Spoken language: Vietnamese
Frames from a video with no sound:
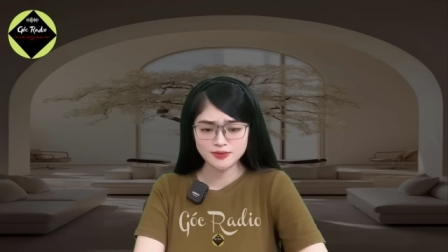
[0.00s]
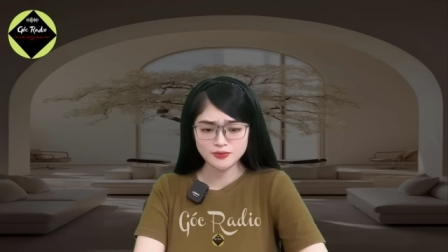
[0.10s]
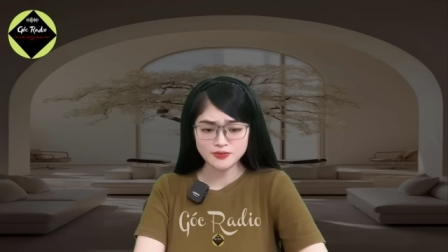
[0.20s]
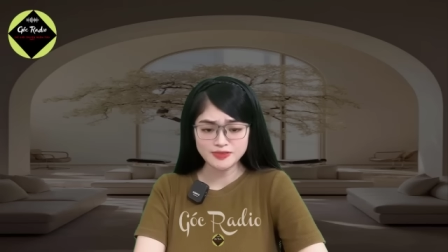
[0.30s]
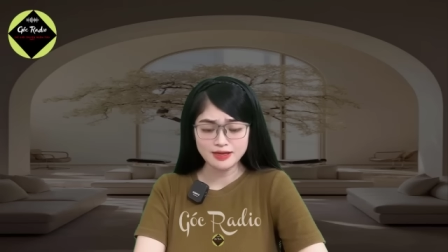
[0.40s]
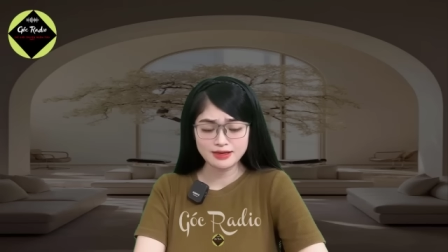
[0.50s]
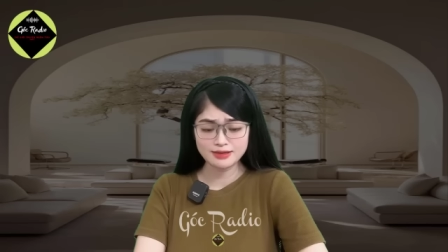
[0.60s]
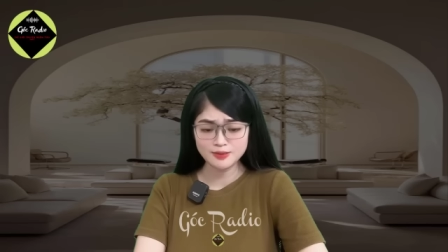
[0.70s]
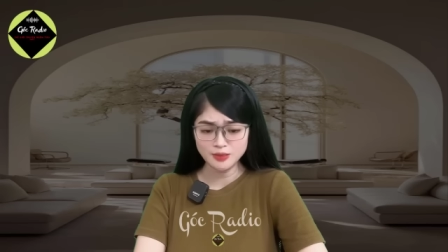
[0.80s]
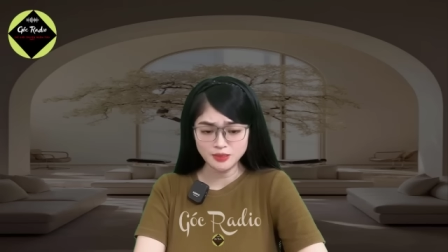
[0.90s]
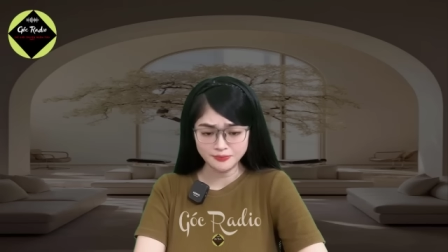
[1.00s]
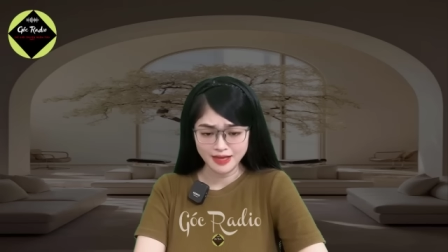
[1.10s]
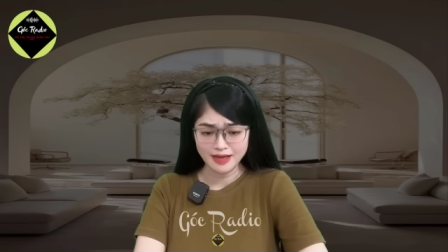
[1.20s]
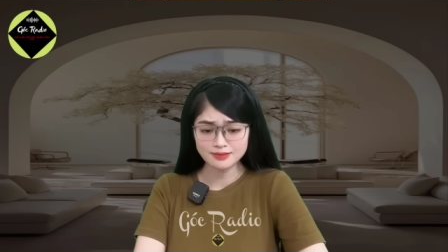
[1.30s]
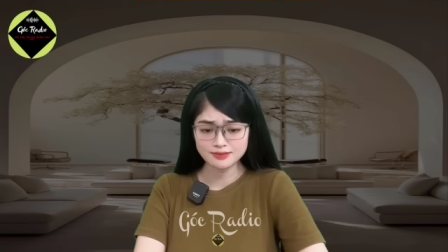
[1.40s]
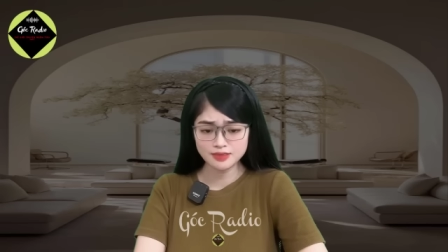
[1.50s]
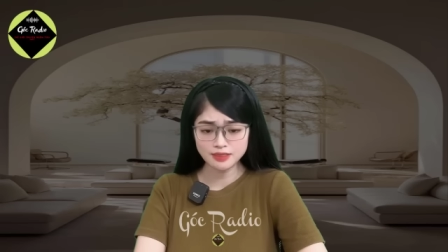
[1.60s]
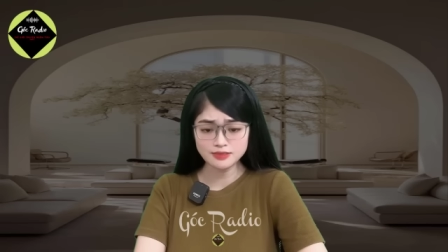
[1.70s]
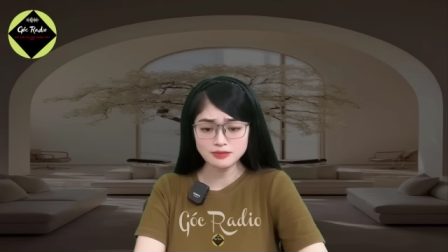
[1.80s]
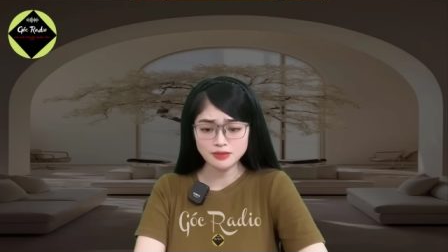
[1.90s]
Tôi sẽ hợp tác
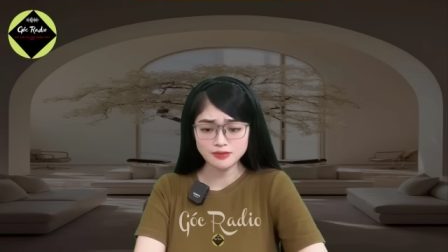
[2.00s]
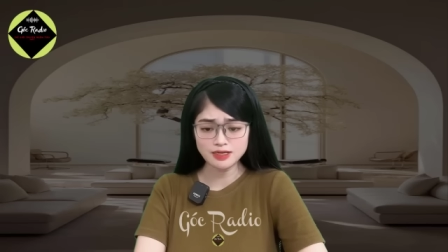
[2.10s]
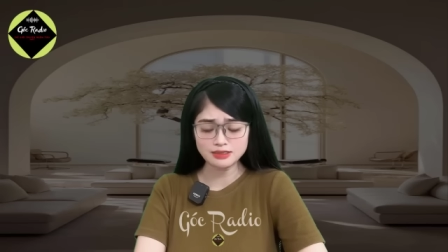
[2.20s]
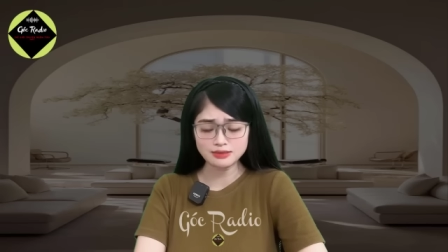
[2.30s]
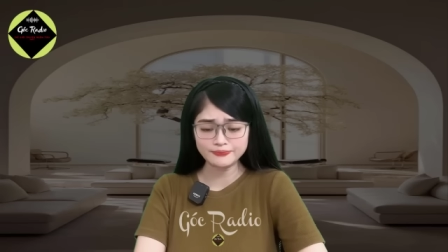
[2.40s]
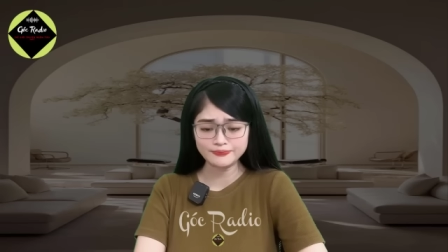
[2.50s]
hết sức có thể.